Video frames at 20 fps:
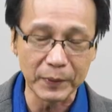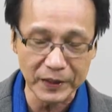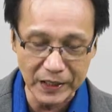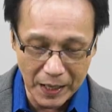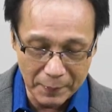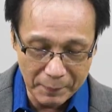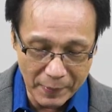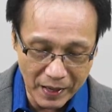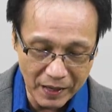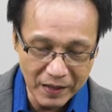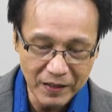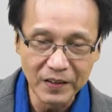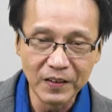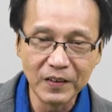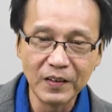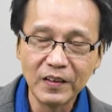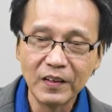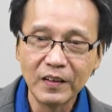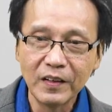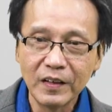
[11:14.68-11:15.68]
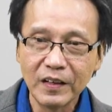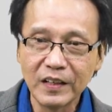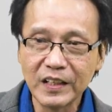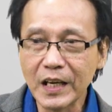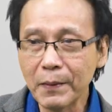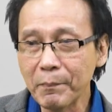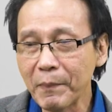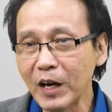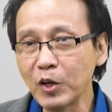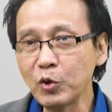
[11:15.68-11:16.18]
Pertama,
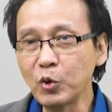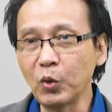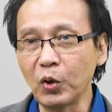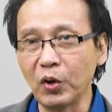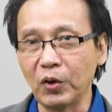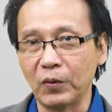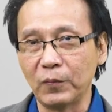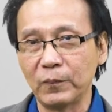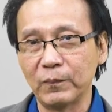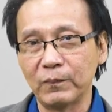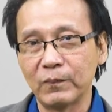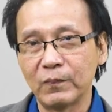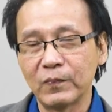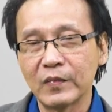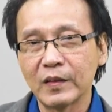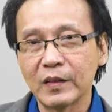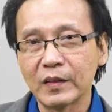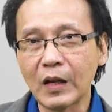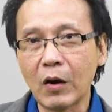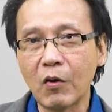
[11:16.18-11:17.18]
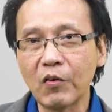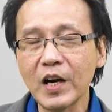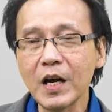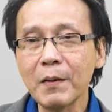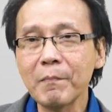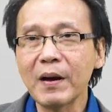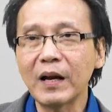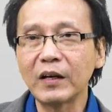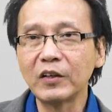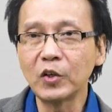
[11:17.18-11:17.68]
dia mandul. Nah,
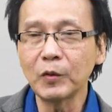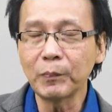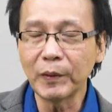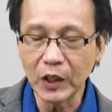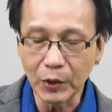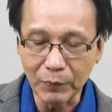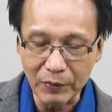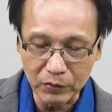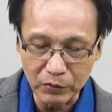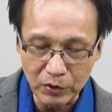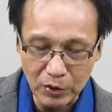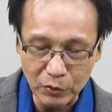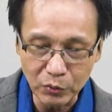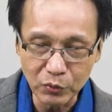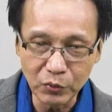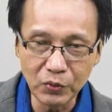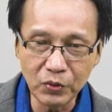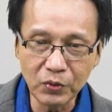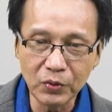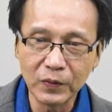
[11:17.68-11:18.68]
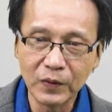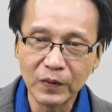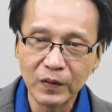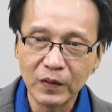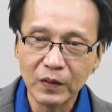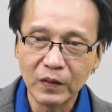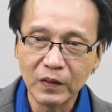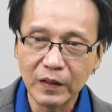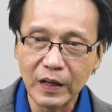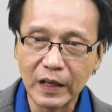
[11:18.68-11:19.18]
orang mandul pada waktu itu
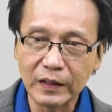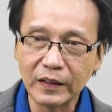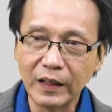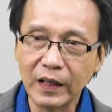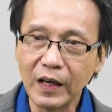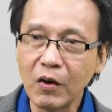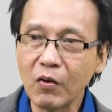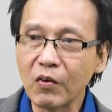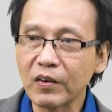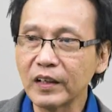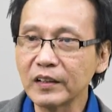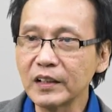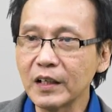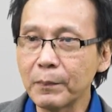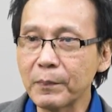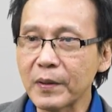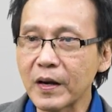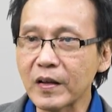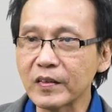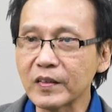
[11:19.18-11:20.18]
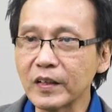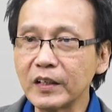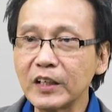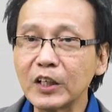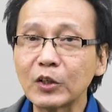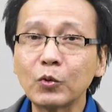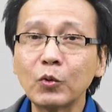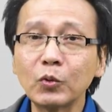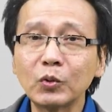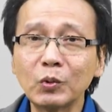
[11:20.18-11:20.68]
adalah orang yang merasa
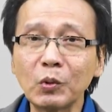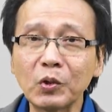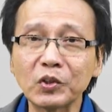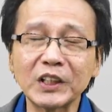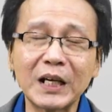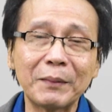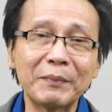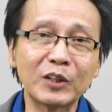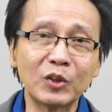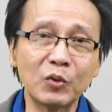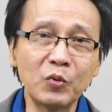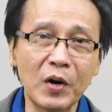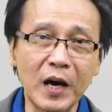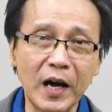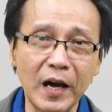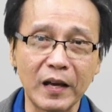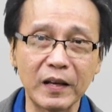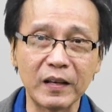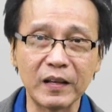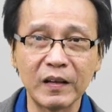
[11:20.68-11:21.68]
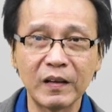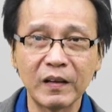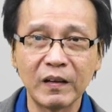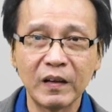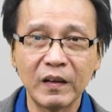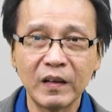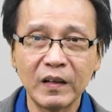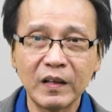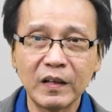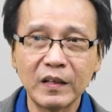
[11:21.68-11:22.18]
dikutuk sama Tuhan.
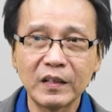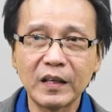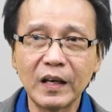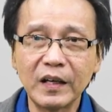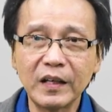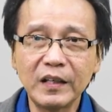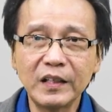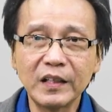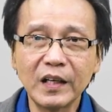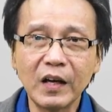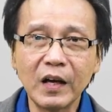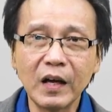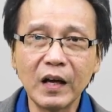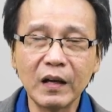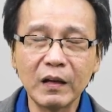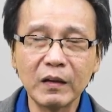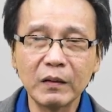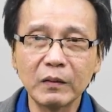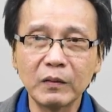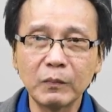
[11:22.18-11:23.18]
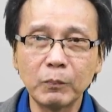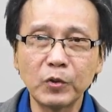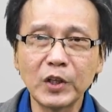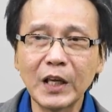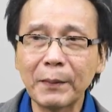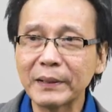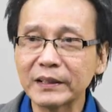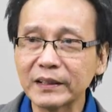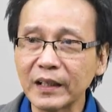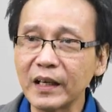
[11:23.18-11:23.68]
Jadi dia
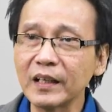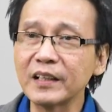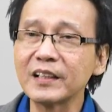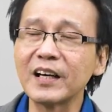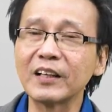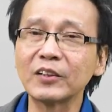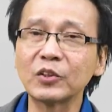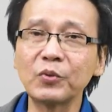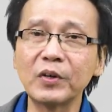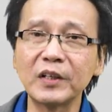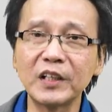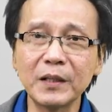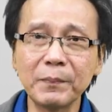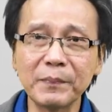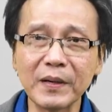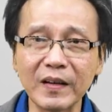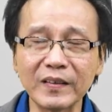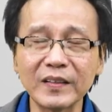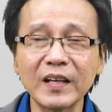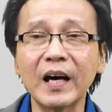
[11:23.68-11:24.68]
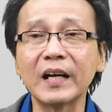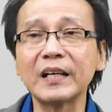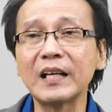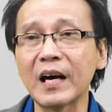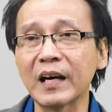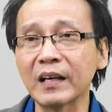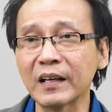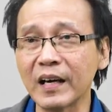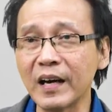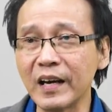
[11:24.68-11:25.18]
punya masalah dengan Tuhan, dia merasa nggak
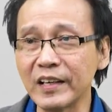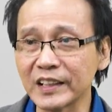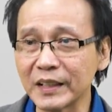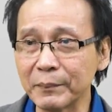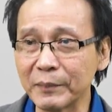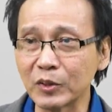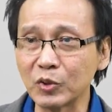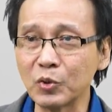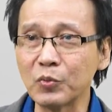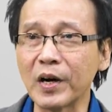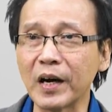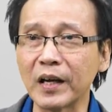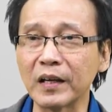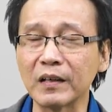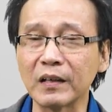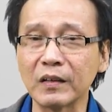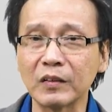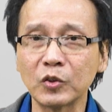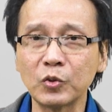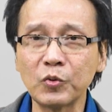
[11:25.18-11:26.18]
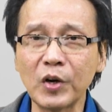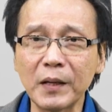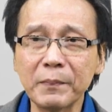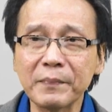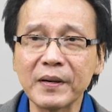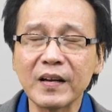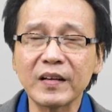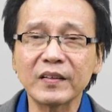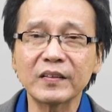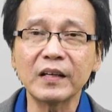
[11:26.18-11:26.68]
dihargai sama Tuhan. Tuhan
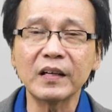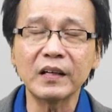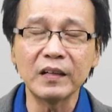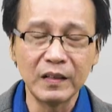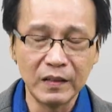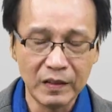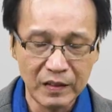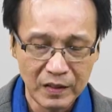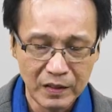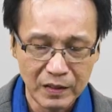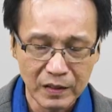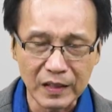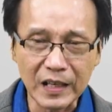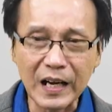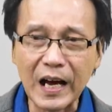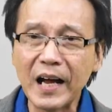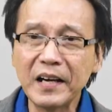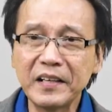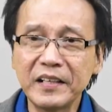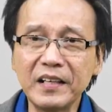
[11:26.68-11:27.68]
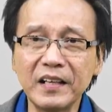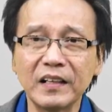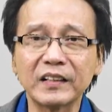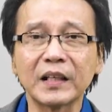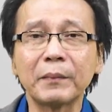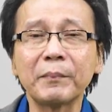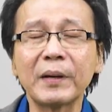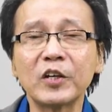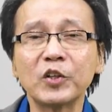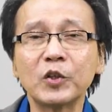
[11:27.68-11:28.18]
merasa nggak adil
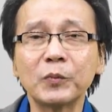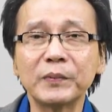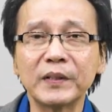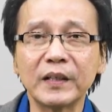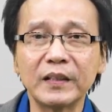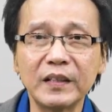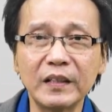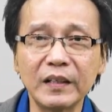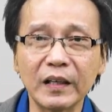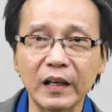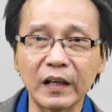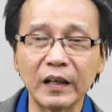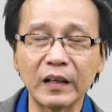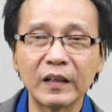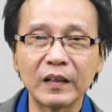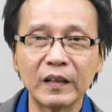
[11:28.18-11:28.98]
sama hidupnya dia.